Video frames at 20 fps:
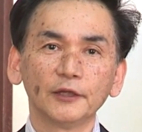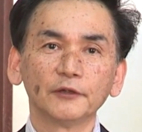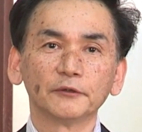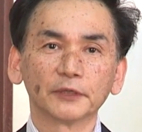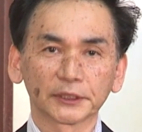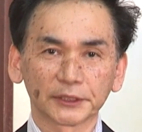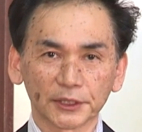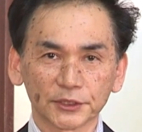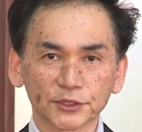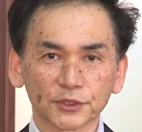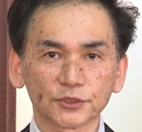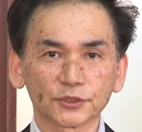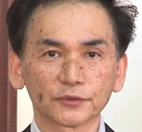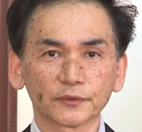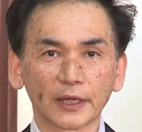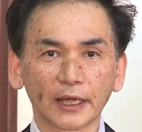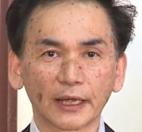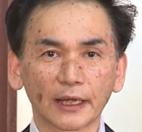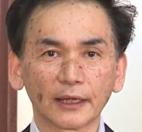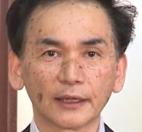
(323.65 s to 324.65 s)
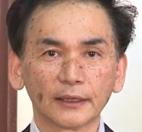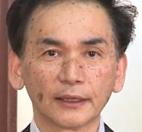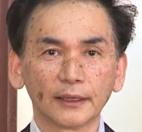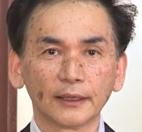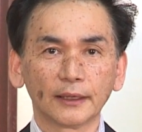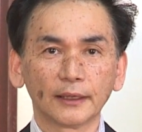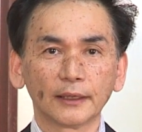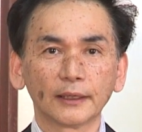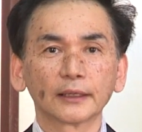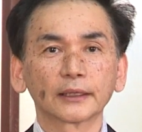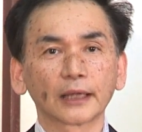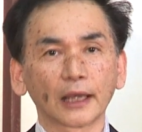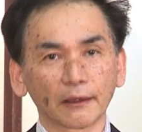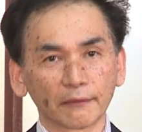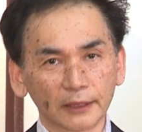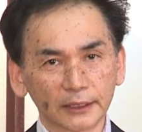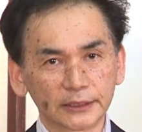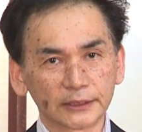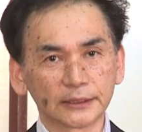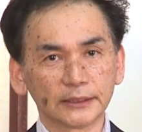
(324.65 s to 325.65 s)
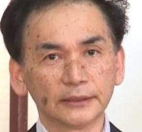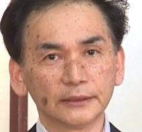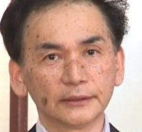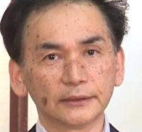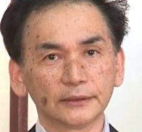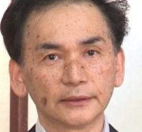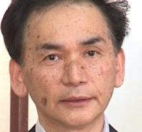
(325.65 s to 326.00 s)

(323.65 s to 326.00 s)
私たちは乾き、